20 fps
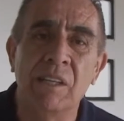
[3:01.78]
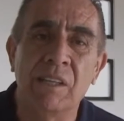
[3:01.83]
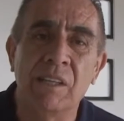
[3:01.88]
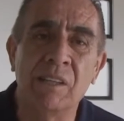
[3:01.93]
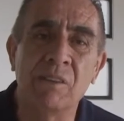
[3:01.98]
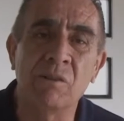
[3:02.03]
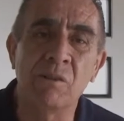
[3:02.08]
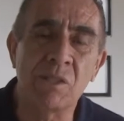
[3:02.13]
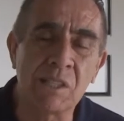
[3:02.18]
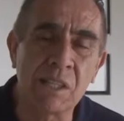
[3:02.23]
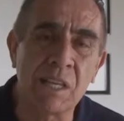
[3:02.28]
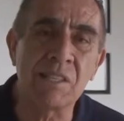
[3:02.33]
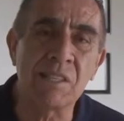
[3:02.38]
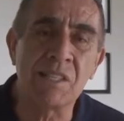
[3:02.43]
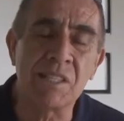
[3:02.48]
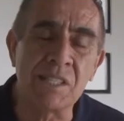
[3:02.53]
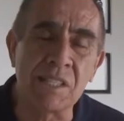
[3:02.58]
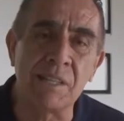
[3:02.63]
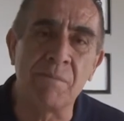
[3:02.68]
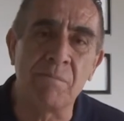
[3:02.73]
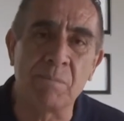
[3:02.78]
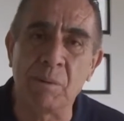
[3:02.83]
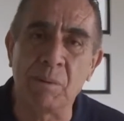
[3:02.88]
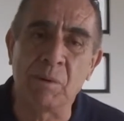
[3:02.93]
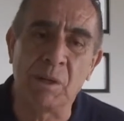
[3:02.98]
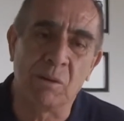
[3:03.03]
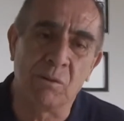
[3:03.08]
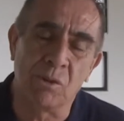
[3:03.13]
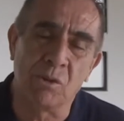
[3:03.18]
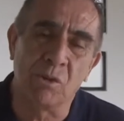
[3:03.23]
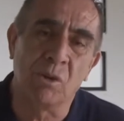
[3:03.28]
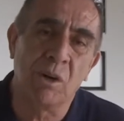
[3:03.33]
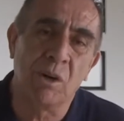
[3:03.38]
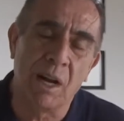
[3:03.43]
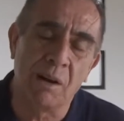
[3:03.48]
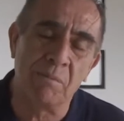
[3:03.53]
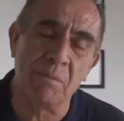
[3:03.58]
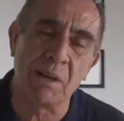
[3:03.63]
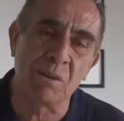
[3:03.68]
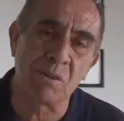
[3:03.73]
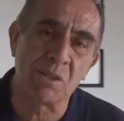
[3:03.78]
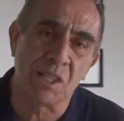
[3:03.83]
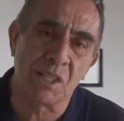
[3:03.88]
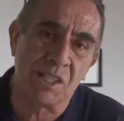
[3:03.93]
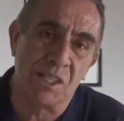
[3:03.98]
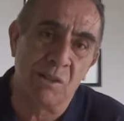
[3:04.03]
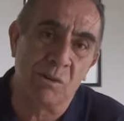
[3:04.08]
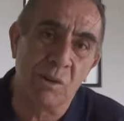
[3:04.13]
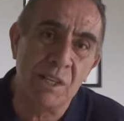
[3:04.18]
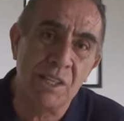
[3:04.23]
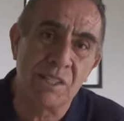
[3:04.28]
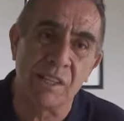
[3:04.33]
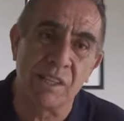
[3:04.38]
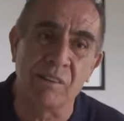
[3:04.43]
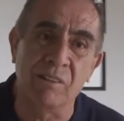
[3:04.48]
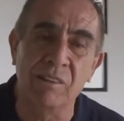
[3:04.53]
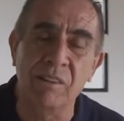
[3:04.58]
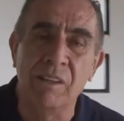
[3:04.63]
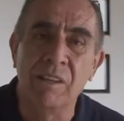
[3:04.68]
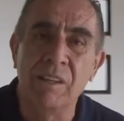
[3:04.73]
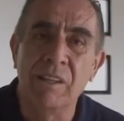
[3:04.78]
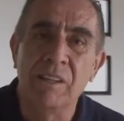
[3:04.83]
Y entonces casi siempre, bueno, yo al menos así lo hice, ¿no?